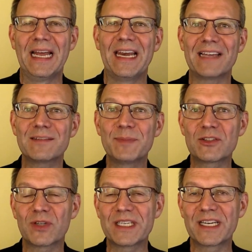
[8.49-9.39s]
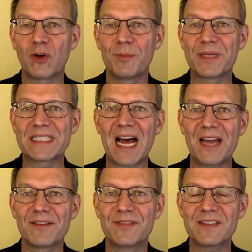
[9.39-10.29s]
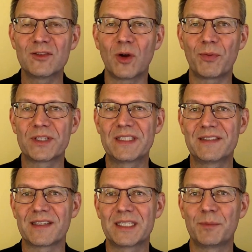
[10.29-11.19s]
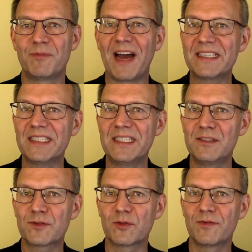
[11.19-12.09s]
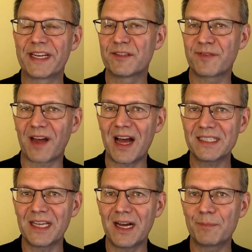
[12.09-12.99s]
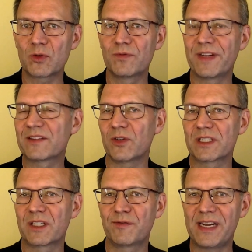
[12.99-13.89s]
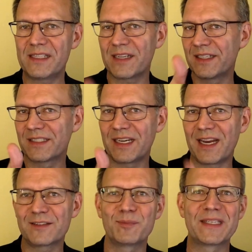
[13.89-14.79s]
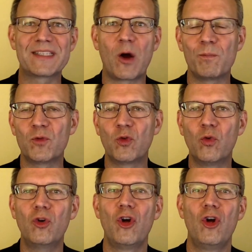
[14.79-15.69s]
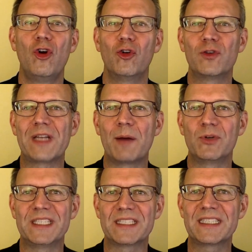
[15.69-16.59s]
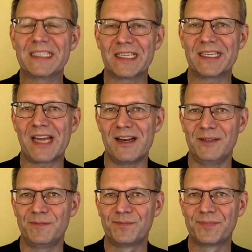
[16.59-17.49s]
Lasst mich doch in den Kommentaren wissen, ob euch dieser Tipp weiterhilft und welche Fragen ihr habt. Und wenn es euch gefällt, dann hinterlasst mir einen Daumen hoch und abonniert den Kanal.